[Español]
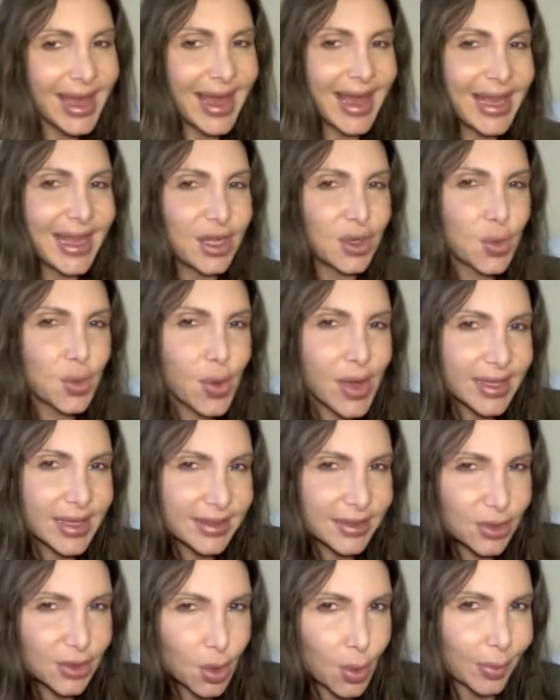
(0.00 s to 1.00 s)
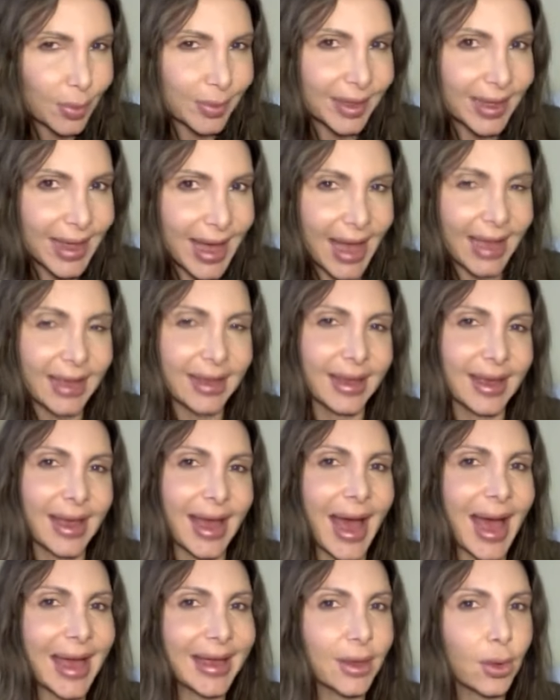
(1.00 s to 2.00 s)
en nuestro
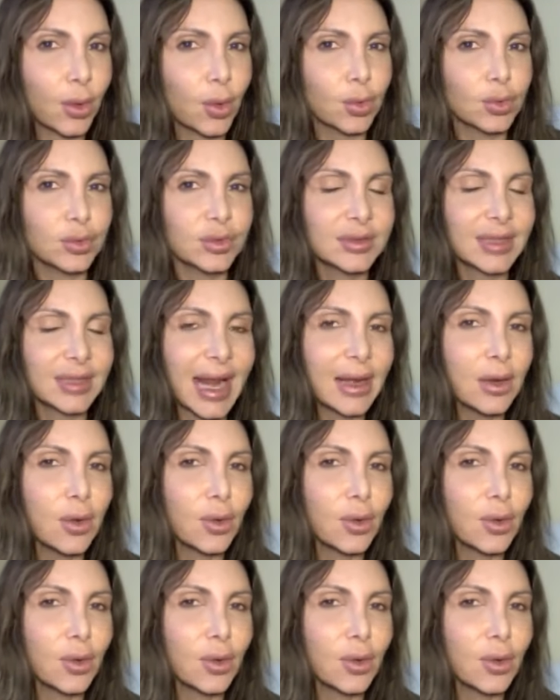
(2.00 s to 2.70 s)
viaje a encontrar